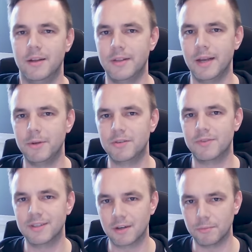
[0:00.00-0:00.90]
nämlich
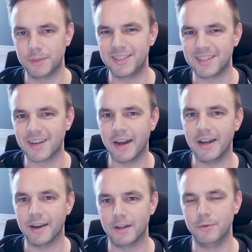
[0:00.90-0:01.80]
wenn es dann um die
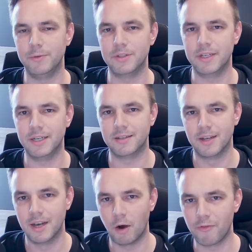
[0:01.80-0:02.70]
Detailanalyse geht,
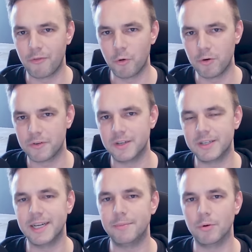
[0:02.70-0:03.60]
auf
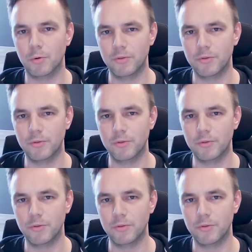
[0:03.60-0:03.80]
Funkfeldebene